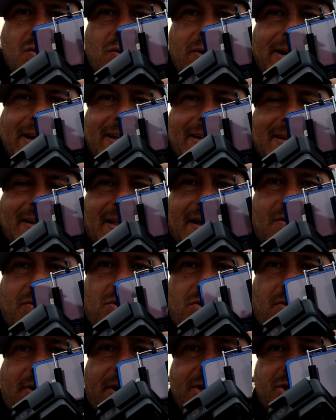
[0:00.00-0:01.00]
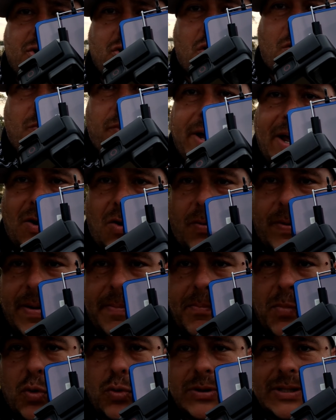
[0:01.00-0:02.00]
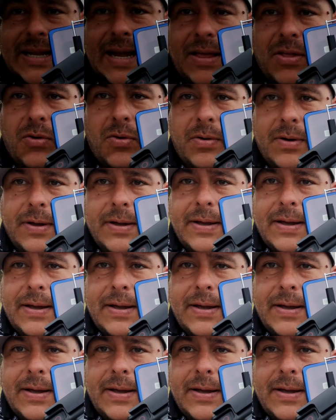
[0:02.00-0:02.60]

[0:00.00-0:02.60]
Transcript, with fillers: un lente de ángulo ancho, como ya lo ves montado